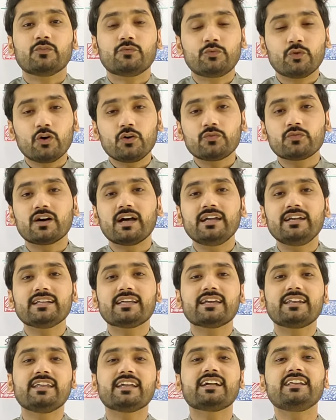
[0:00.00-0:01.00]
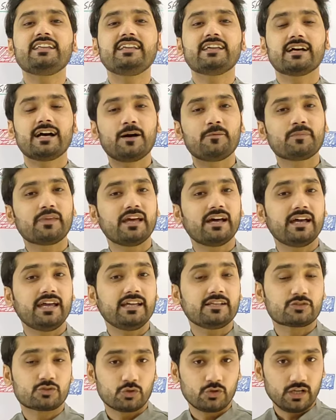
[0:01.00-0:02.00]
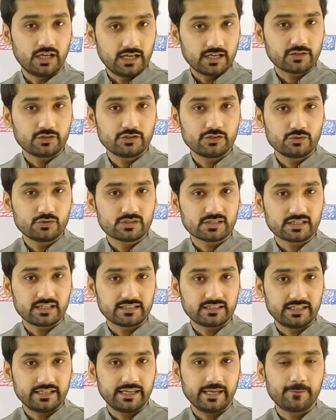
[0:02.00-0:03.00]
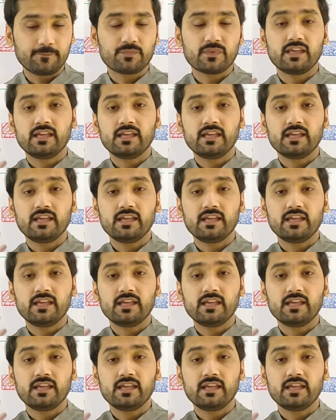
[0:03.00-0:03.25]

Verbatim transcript: वो फाइंड करने के लिए हम क्या है सोनार को यूज़ करते हैं